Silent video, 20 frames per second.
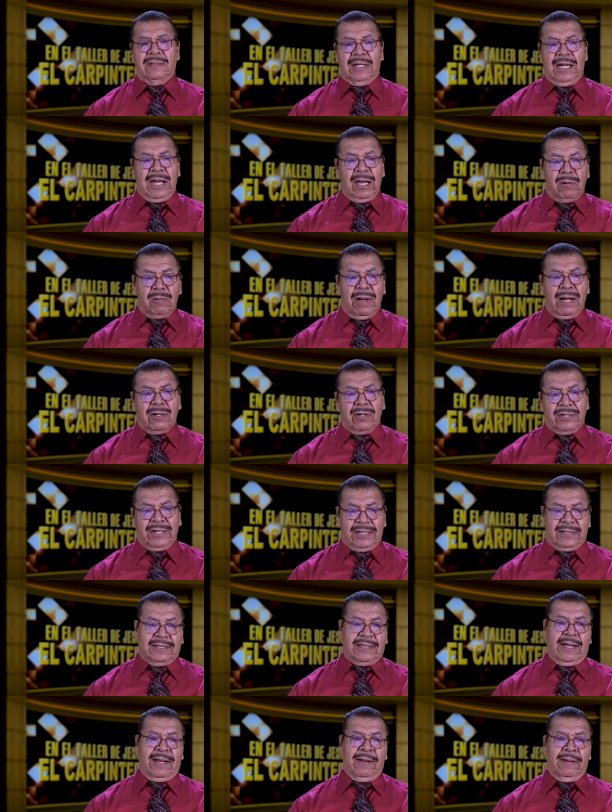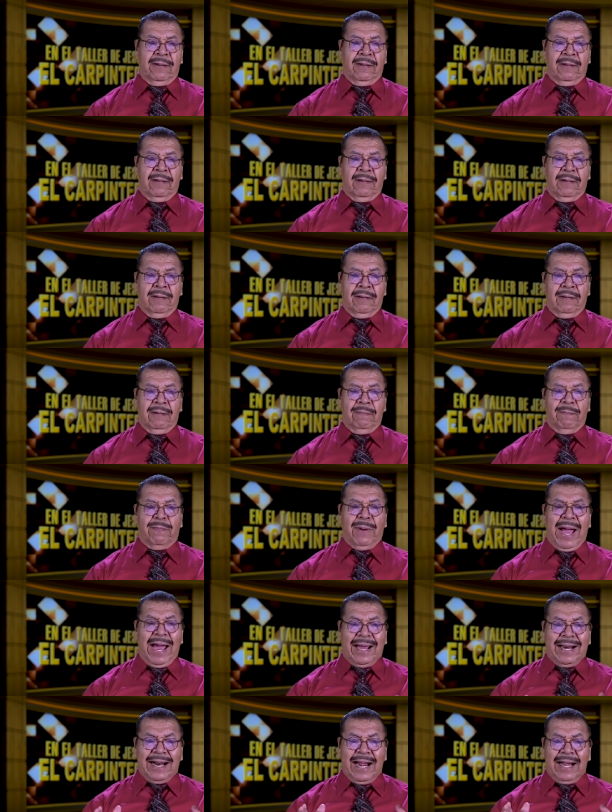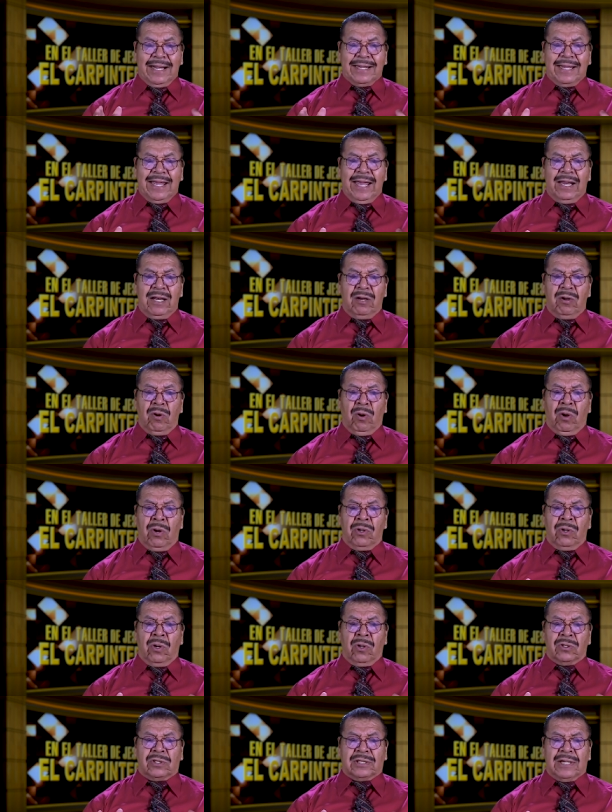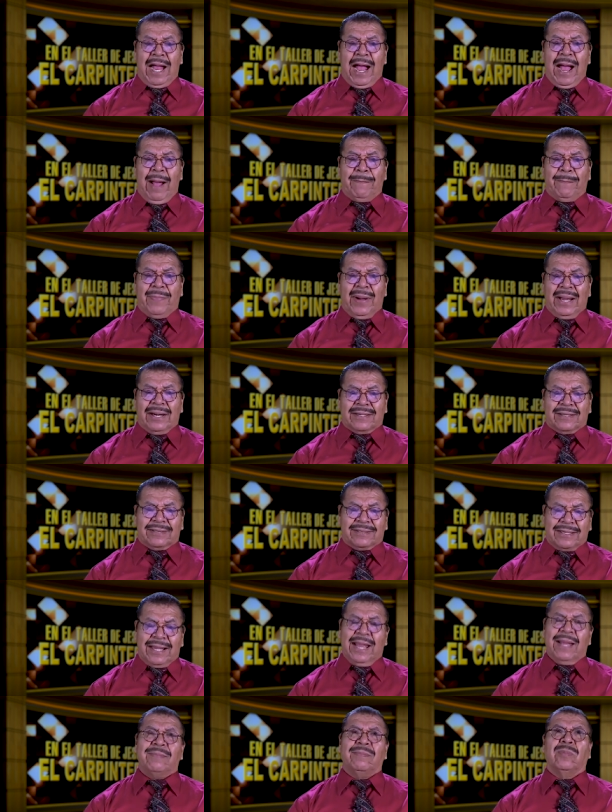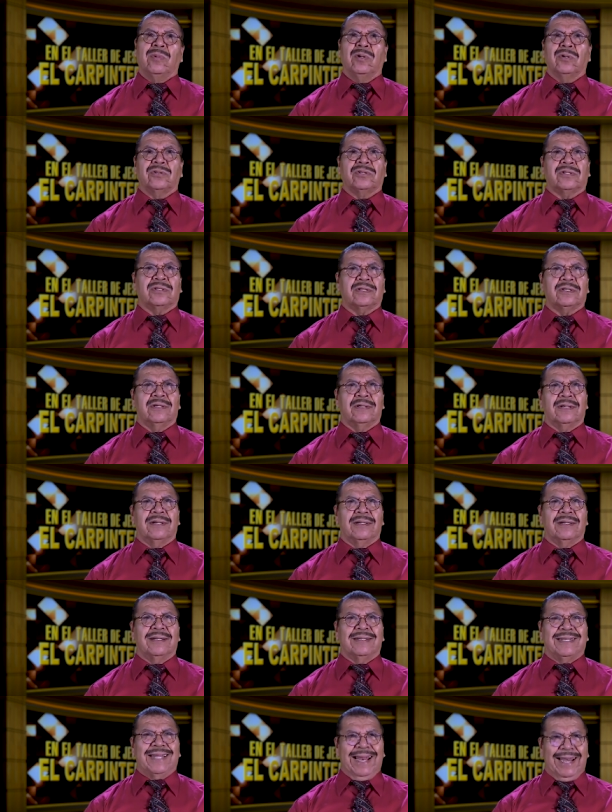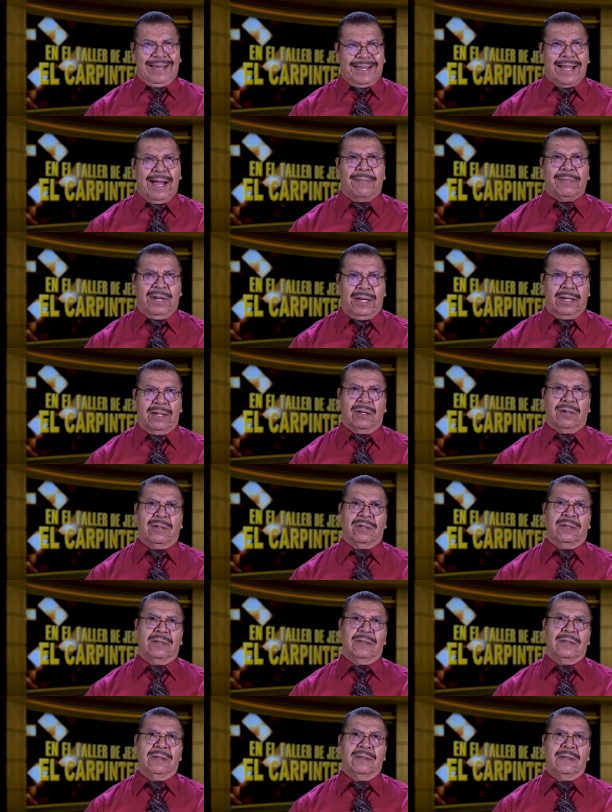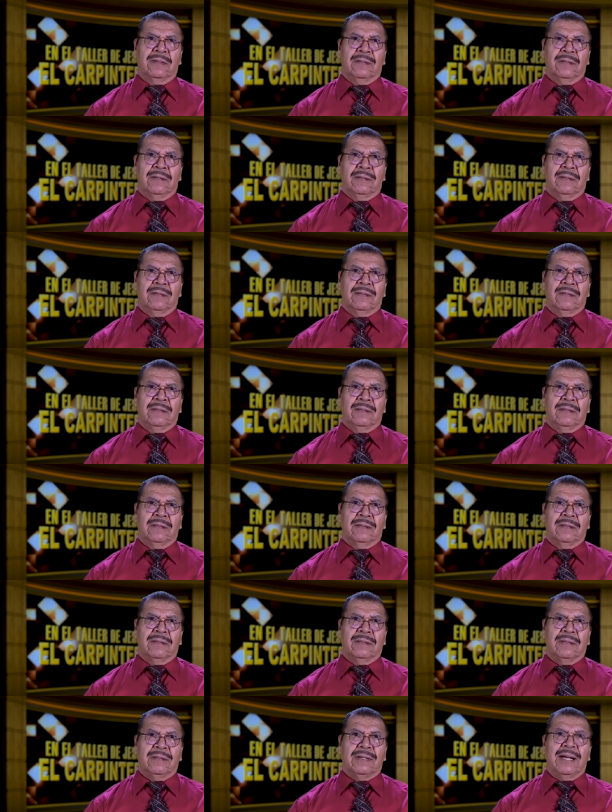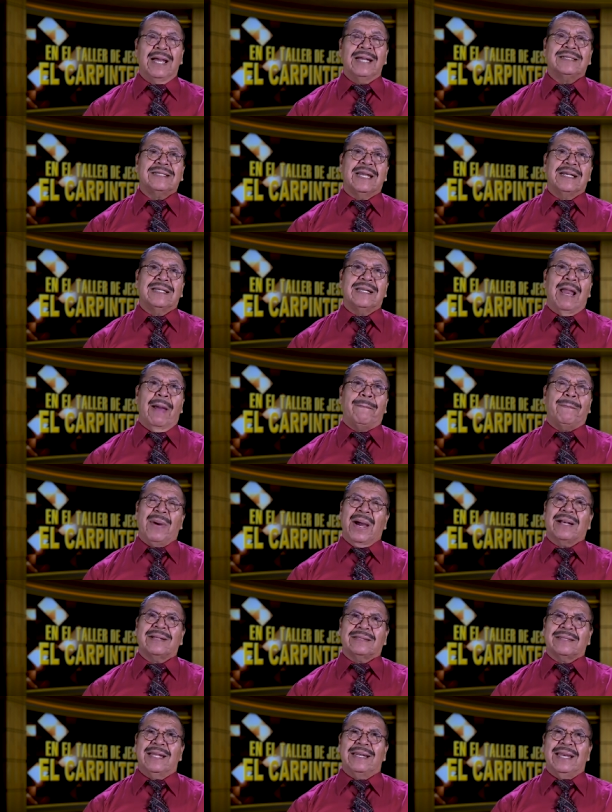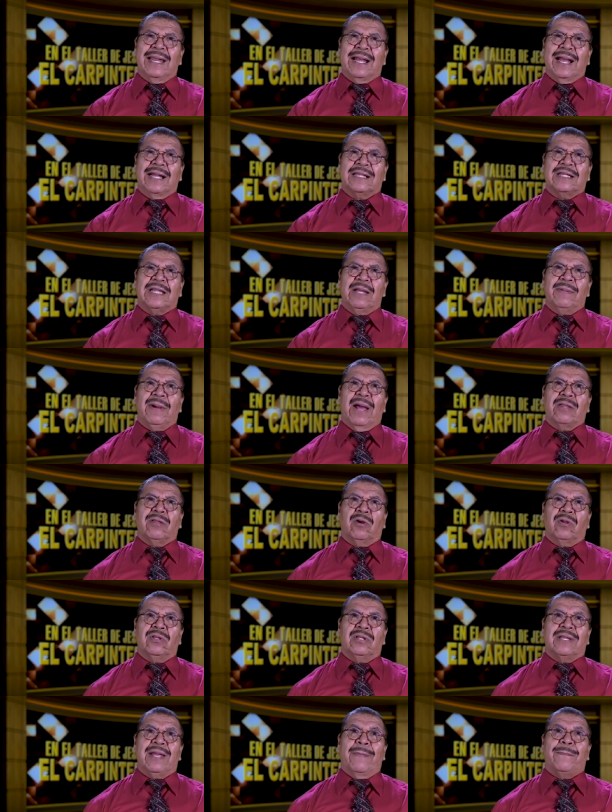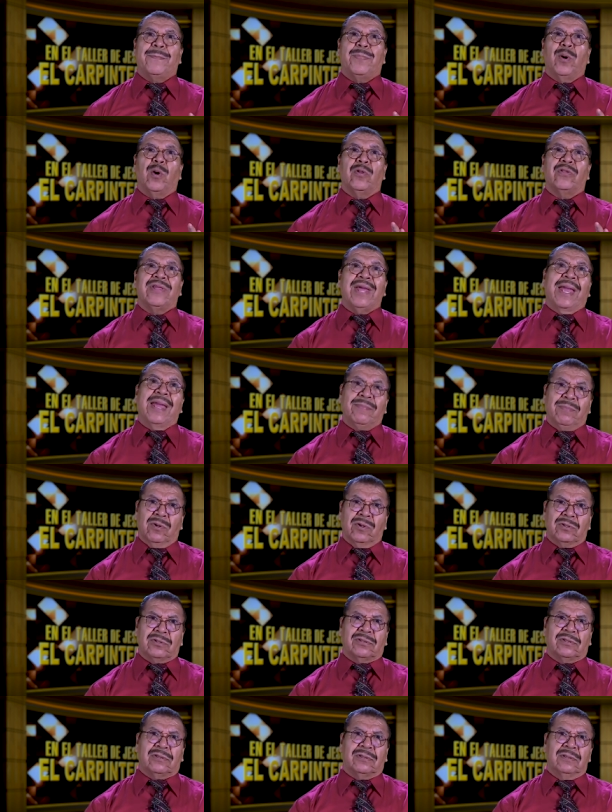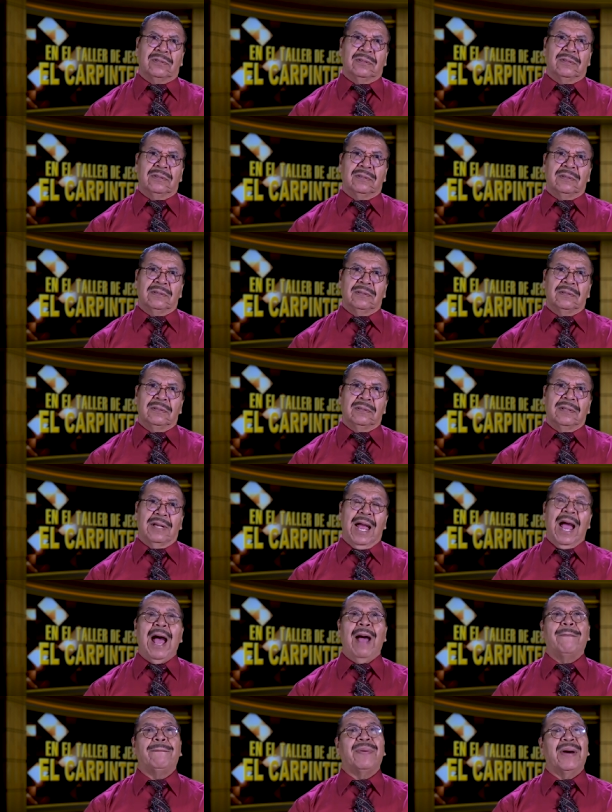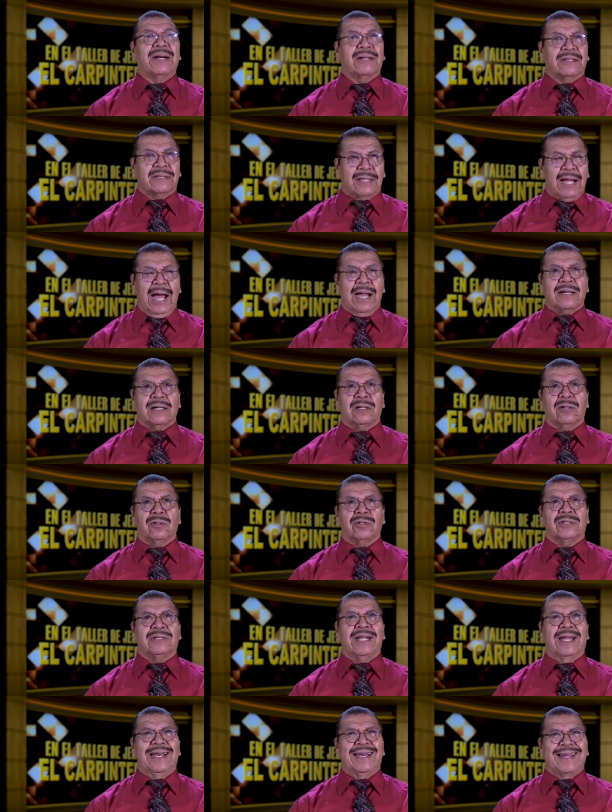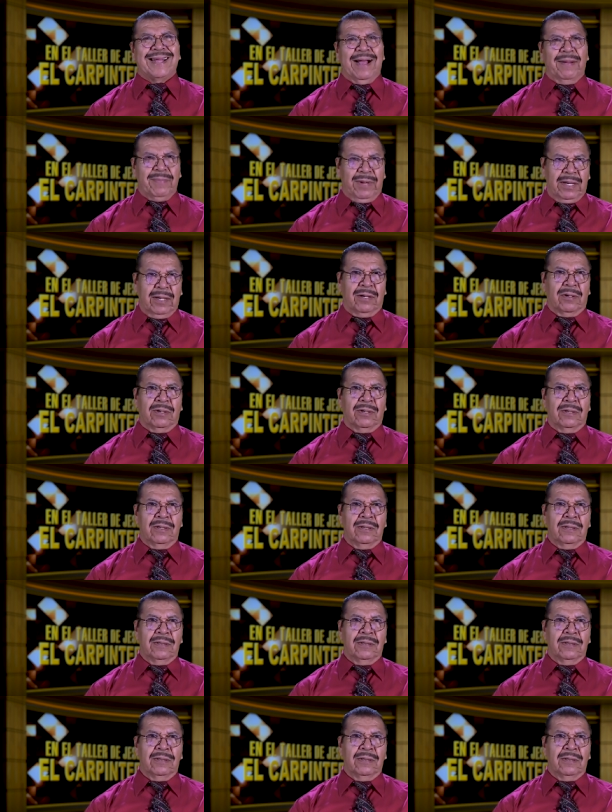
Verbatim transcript: Y luego dice, para que no nos apartemos del camino. Esa es la parte negativa donde podemos apartarnos del camino.